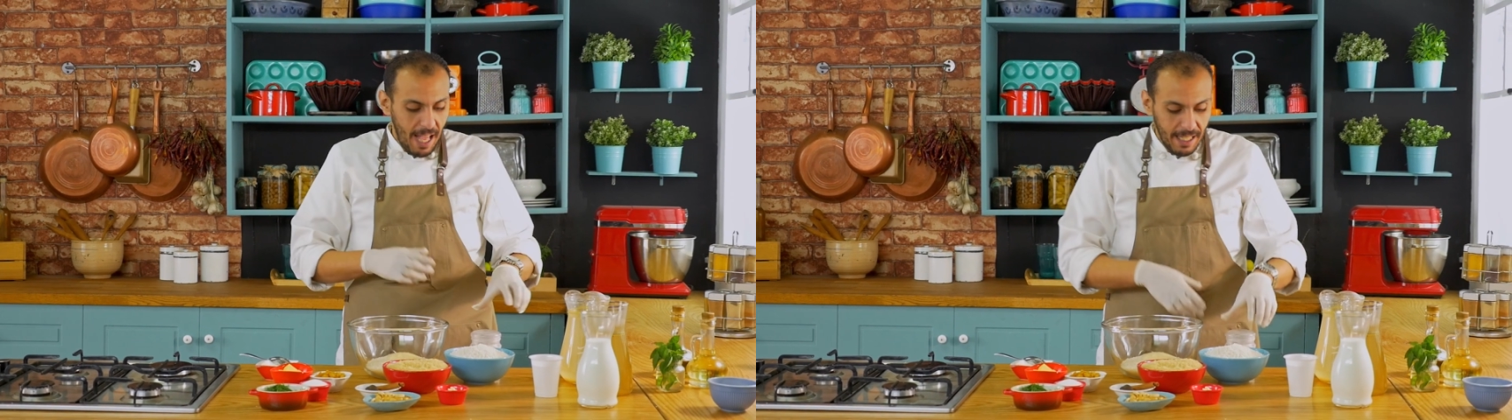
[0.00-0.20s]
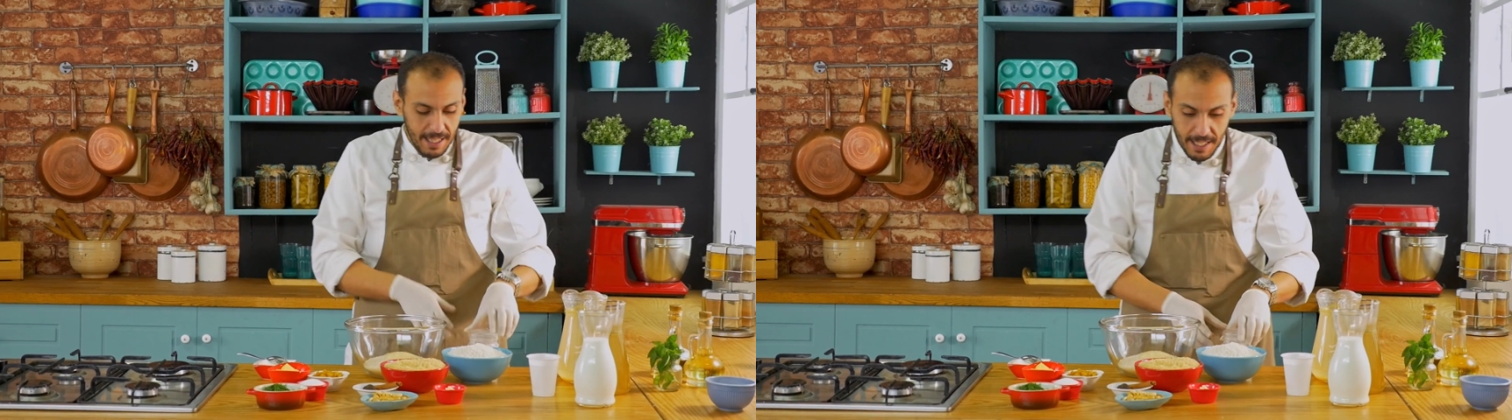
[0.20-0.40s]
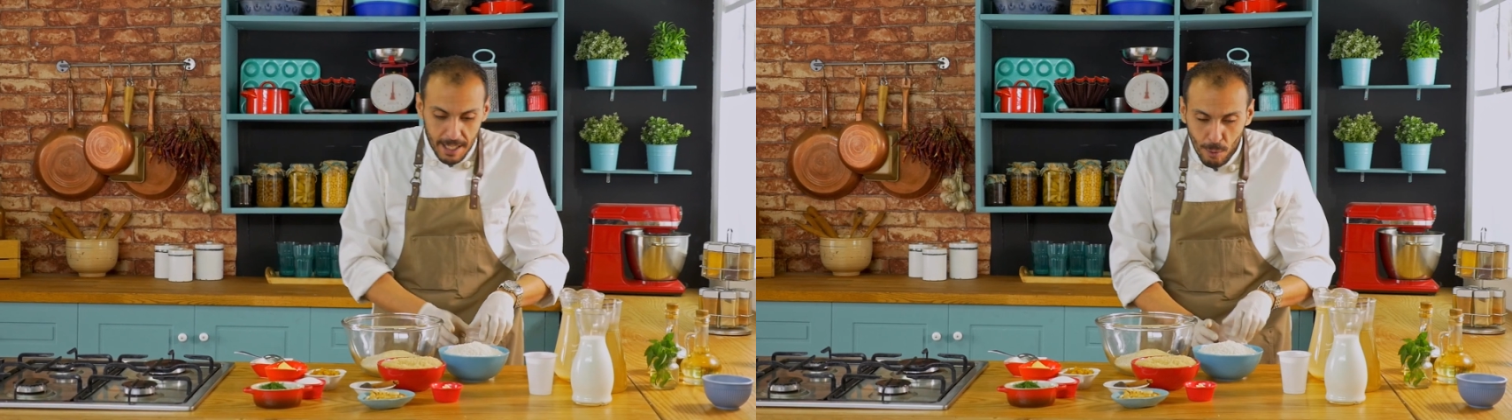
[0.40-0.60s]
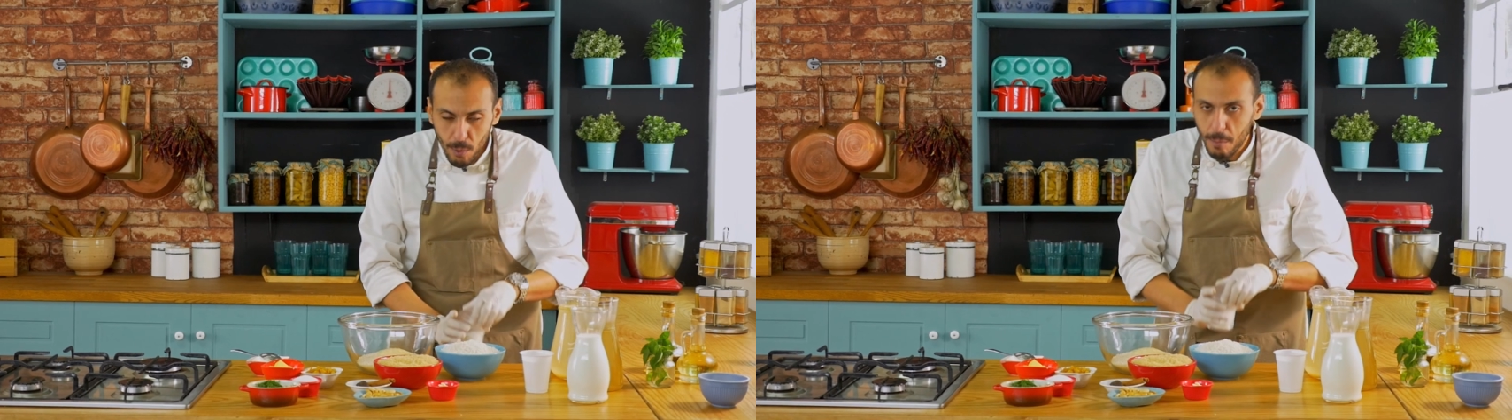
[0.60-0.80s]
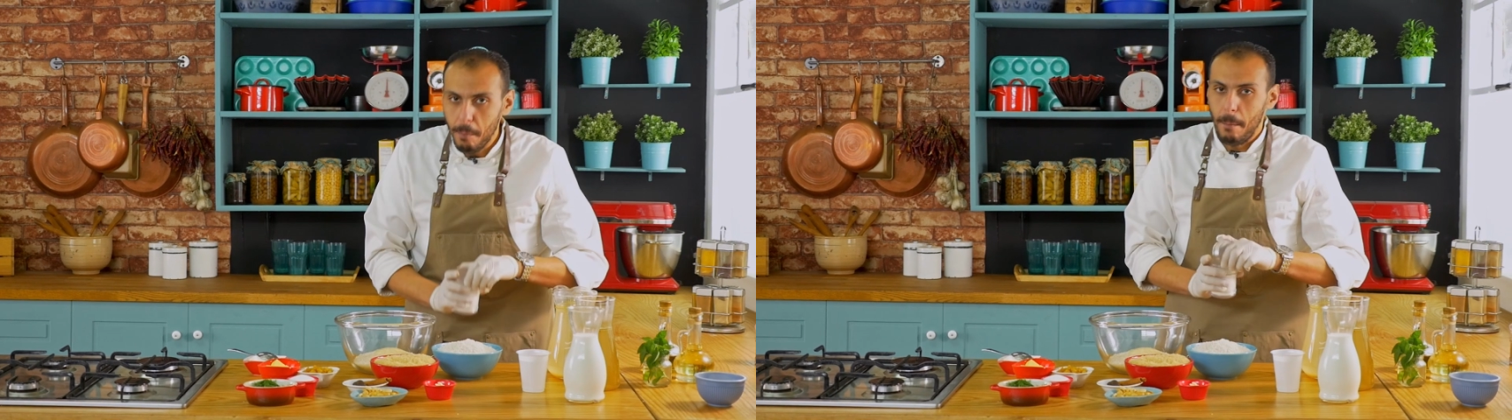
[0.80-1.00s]

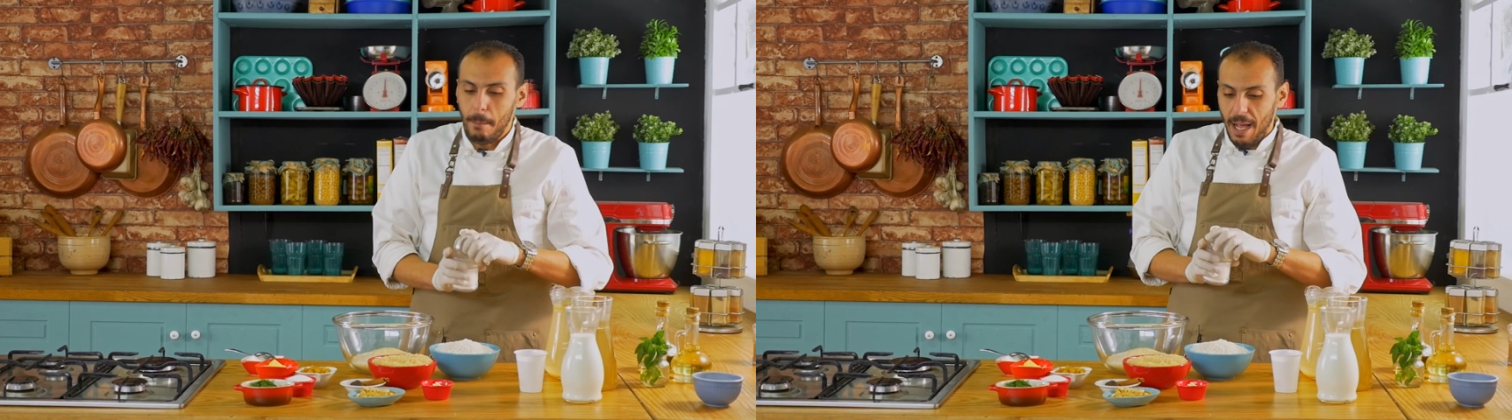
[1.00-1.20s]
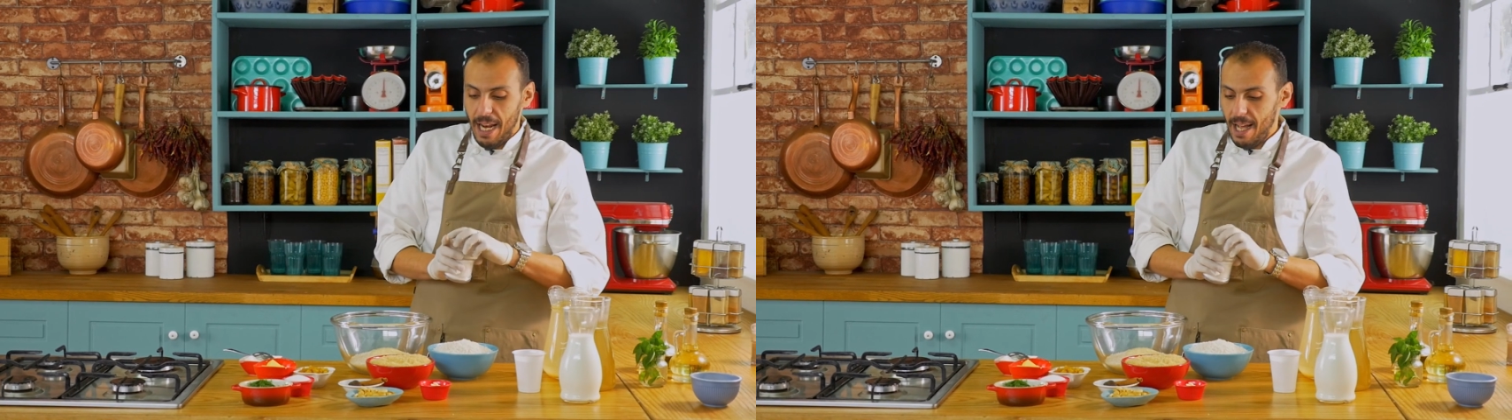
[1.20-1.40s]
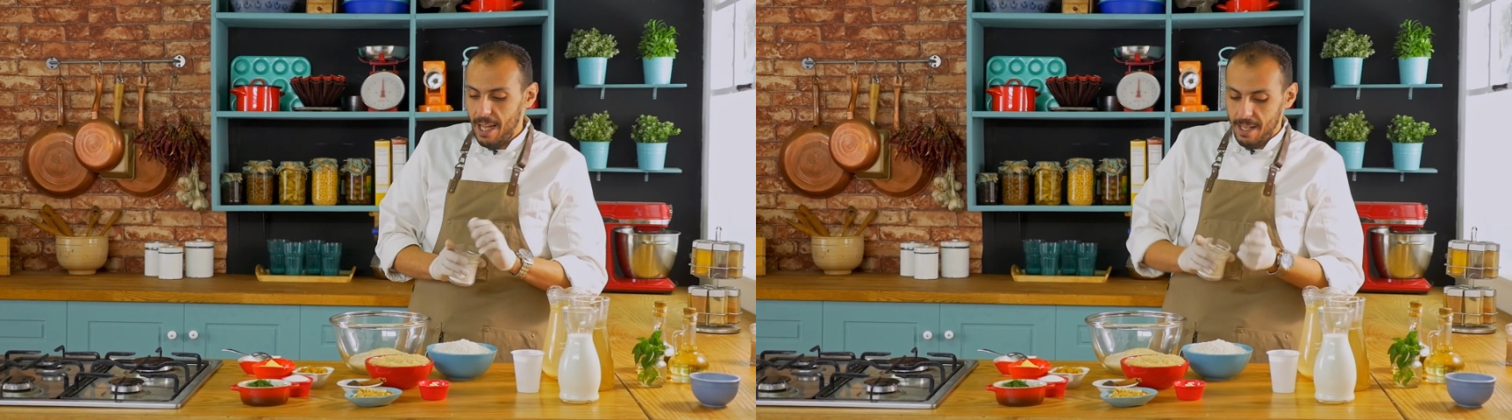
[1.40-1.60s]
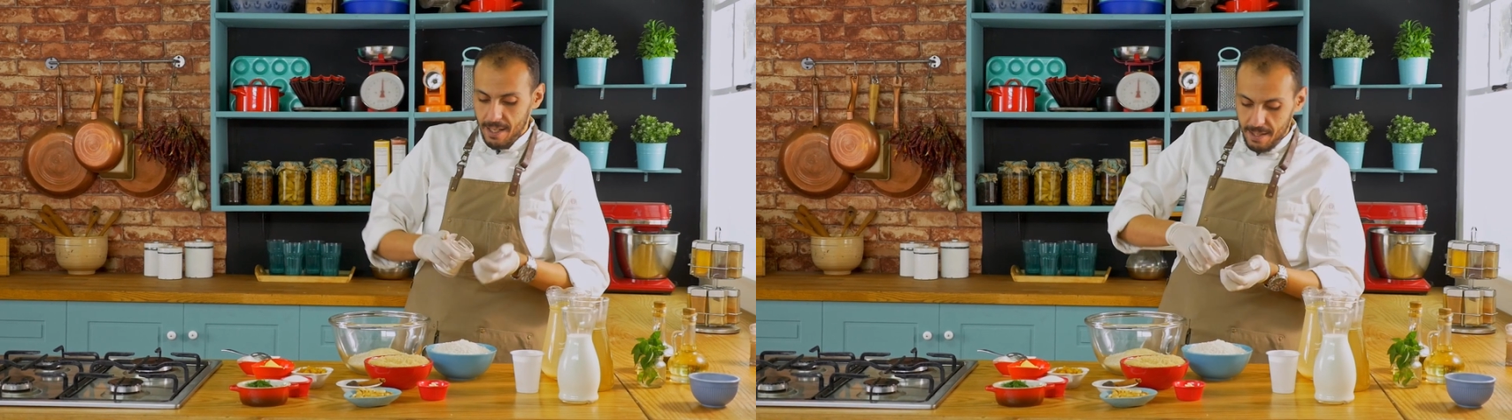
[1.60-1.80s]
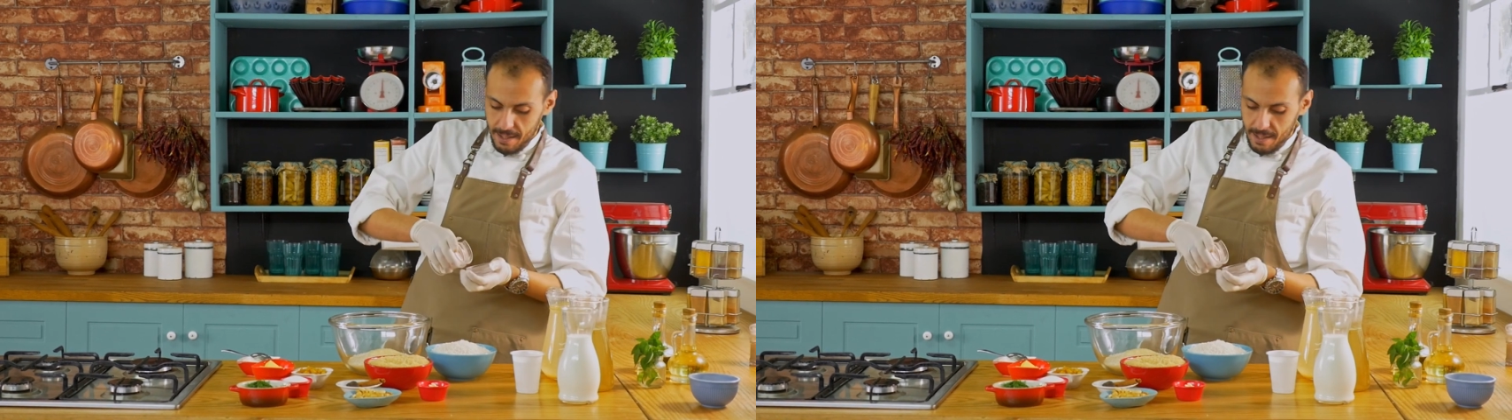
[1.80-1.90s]
فهنديله ملح